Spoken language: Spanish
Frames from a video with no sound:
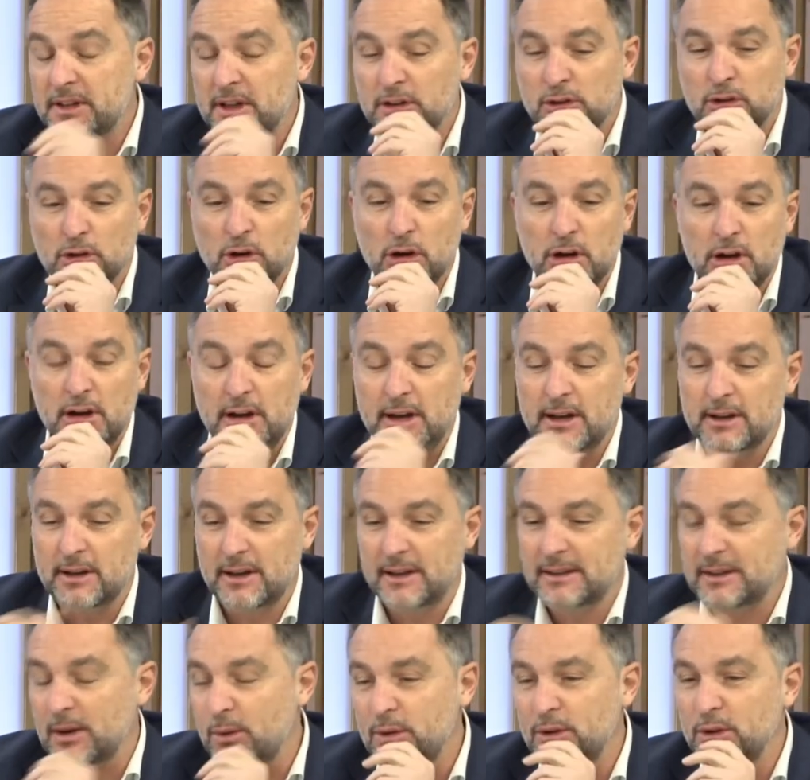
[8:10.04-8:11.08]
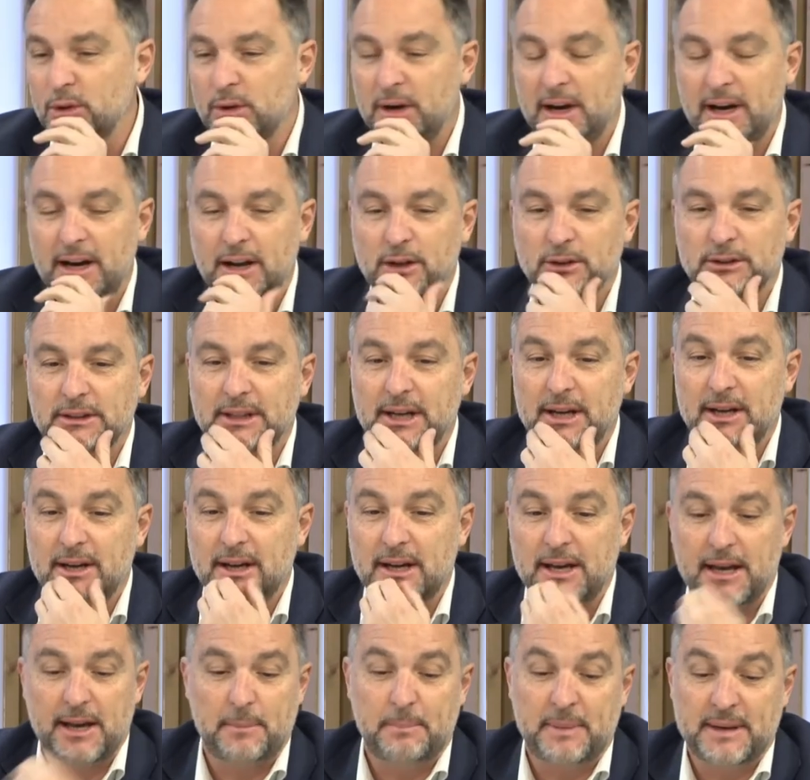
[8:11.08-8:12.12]
en TikTok, eh, te cuento una anécdota,
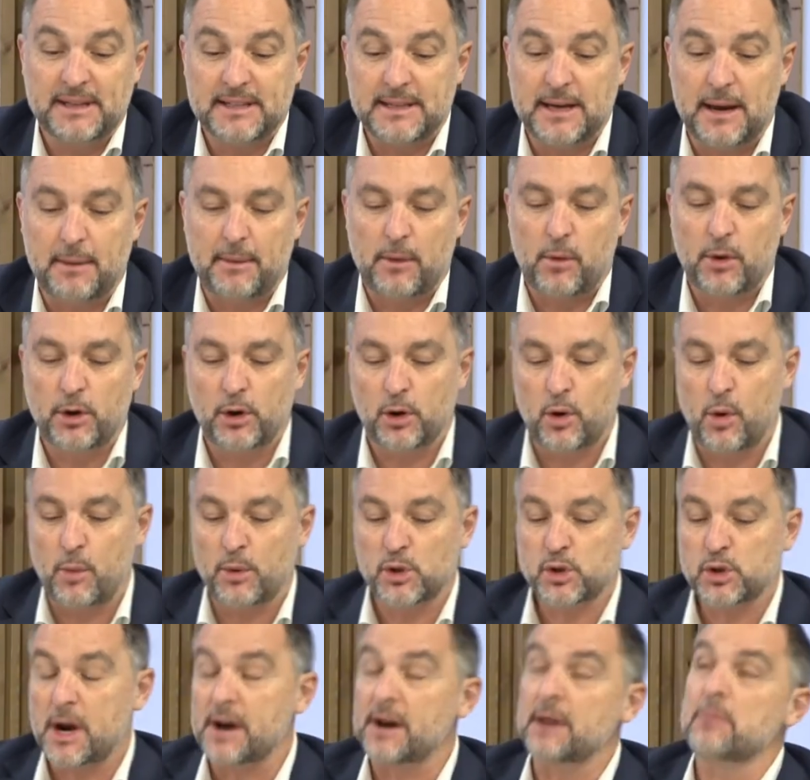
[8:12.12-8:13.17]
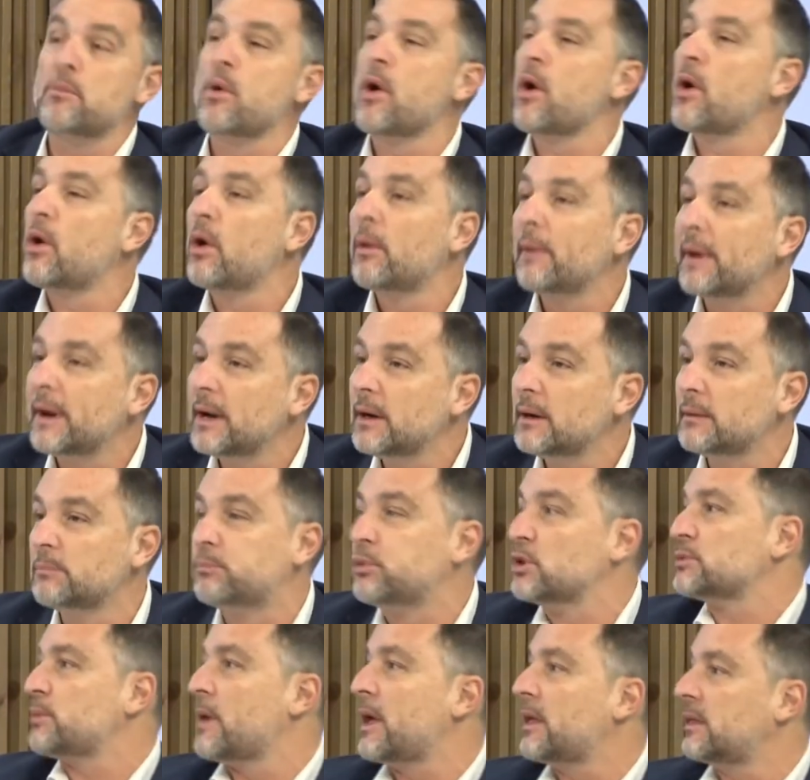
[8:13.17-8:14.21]
eh, pensaba, bueno, como es una red muy joven,
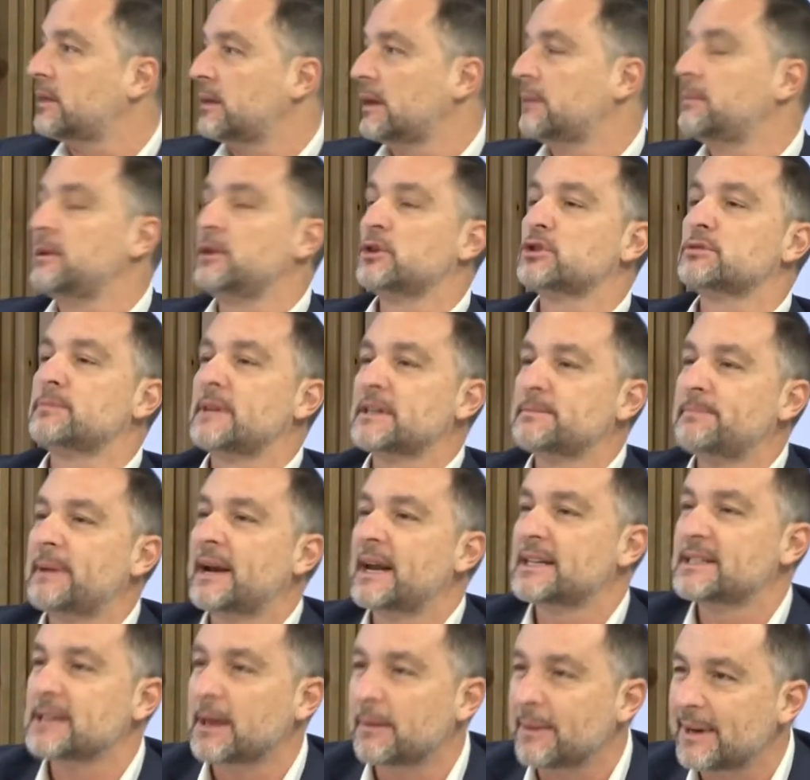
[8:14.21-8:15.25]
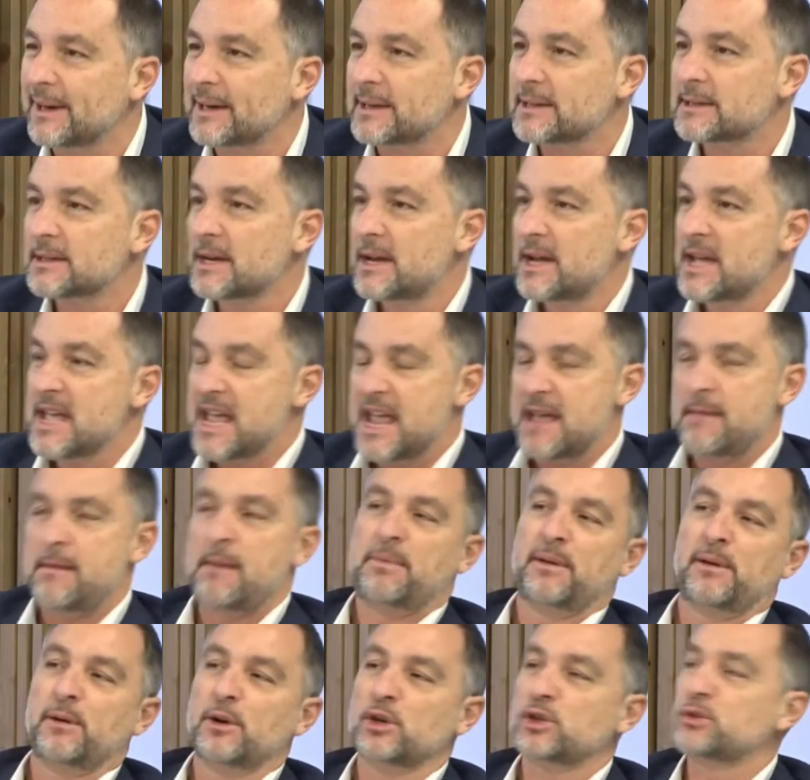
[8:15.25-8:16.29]
pues voy a hacer vídeos más para chavales. Y mis
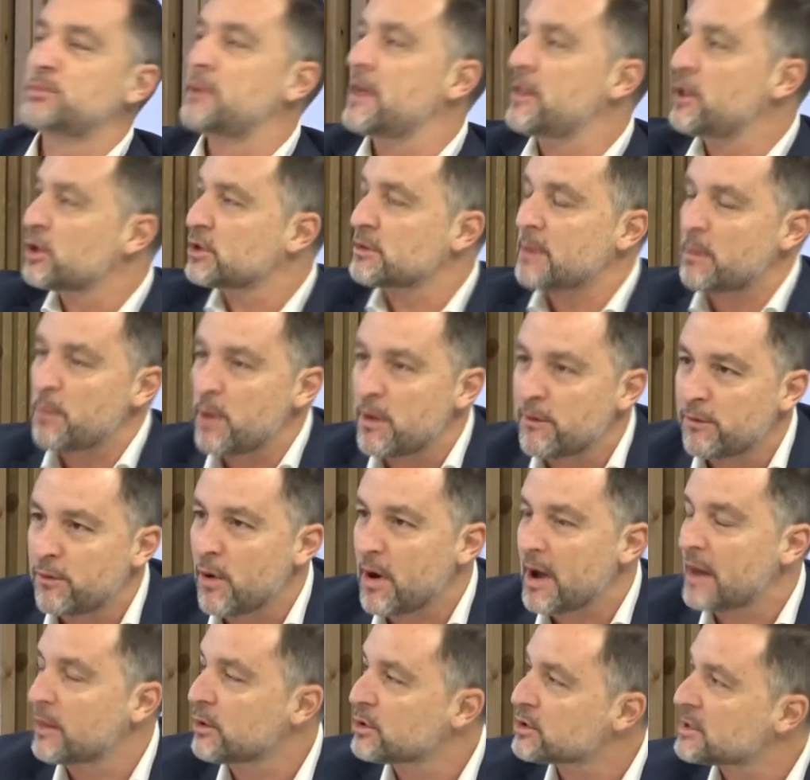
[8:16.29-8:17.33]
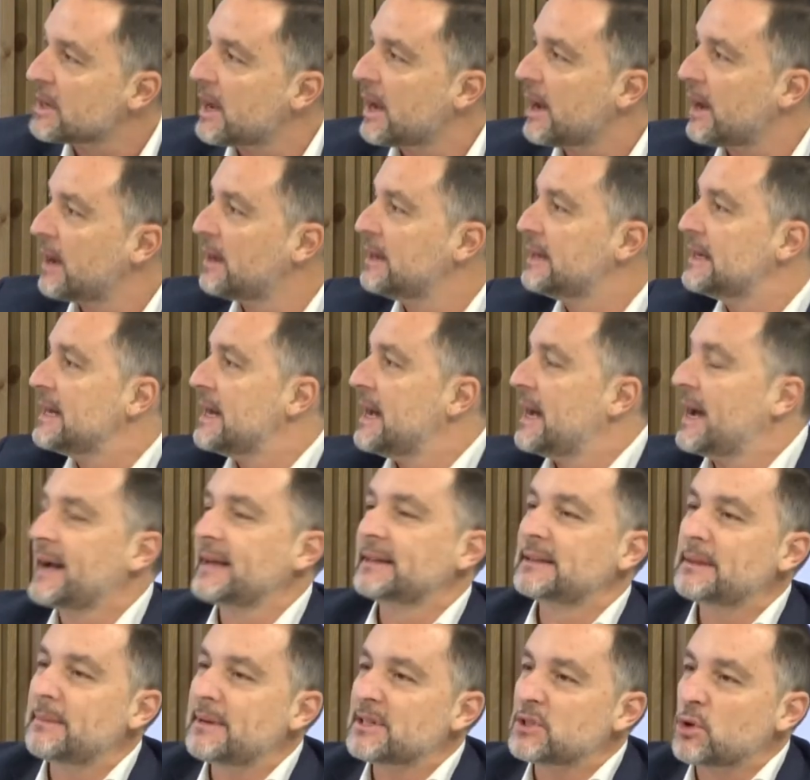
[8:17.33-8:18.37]
primeros vídeos son muy enfocados a,
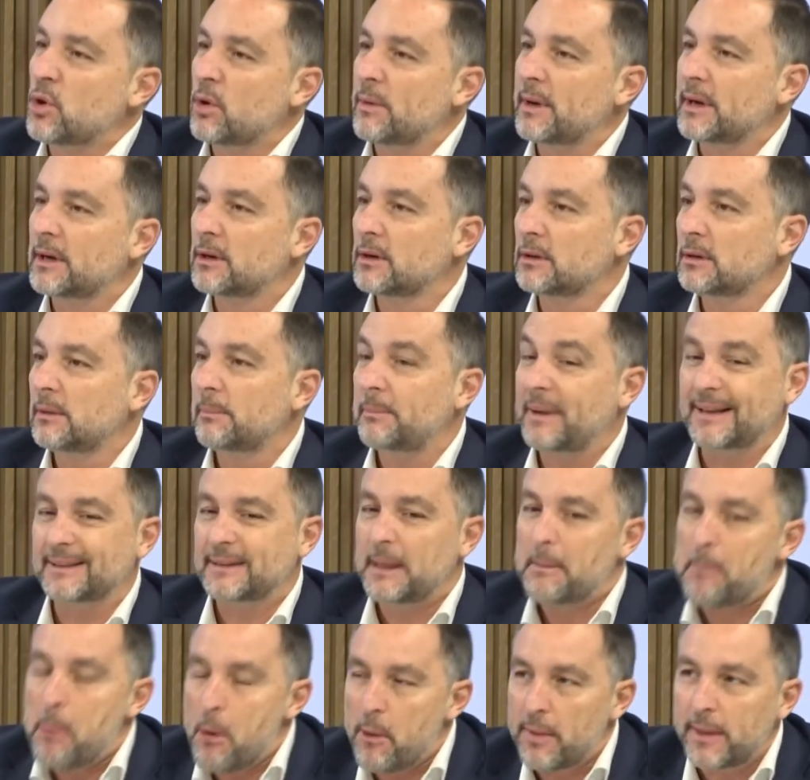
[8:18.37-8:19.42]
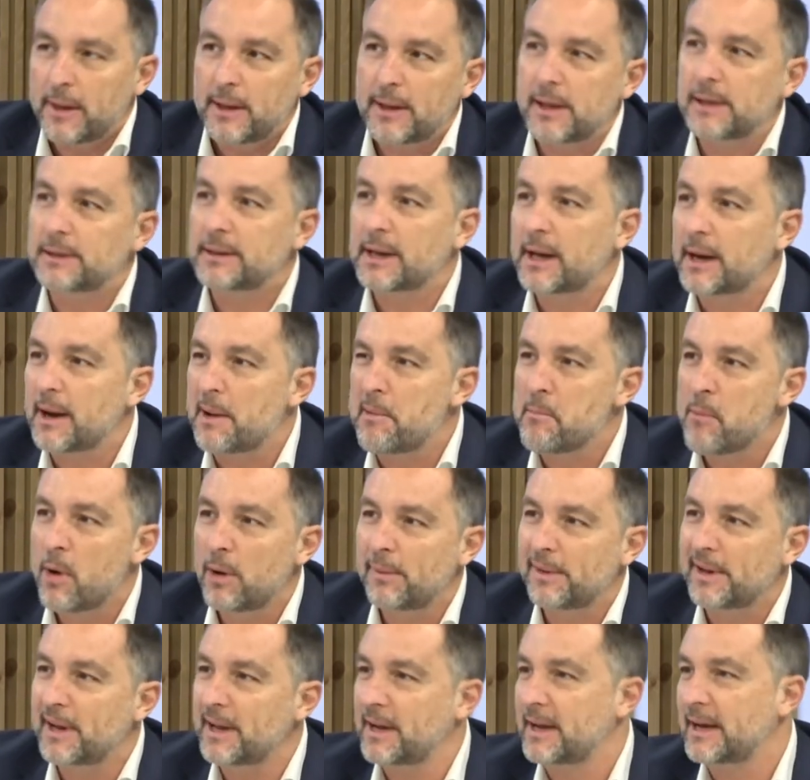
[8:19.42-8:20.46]
gente más joven, ¿no? En plan, te pueden quitar el
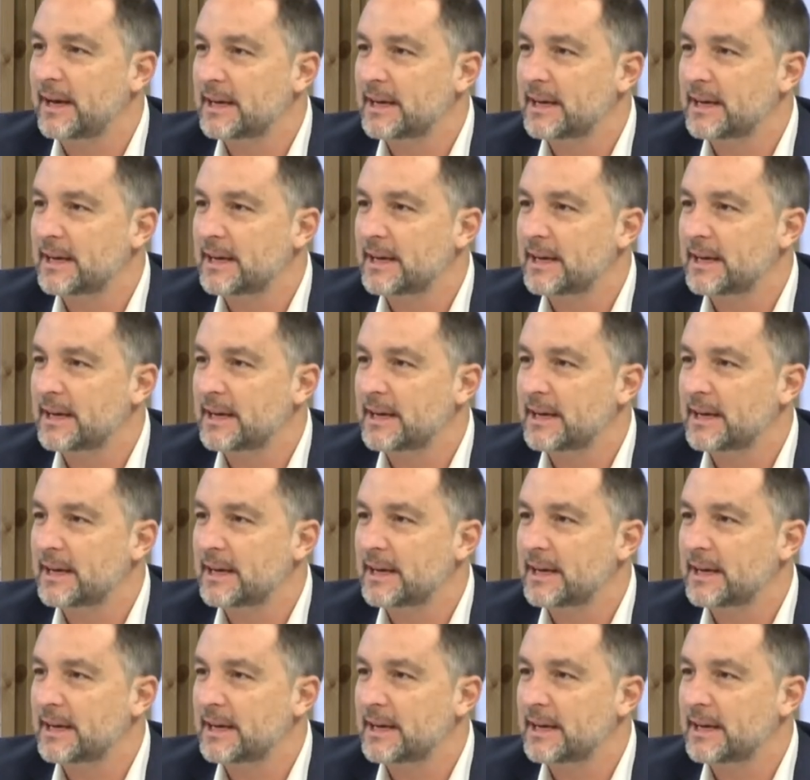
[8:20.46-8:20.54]
móvil en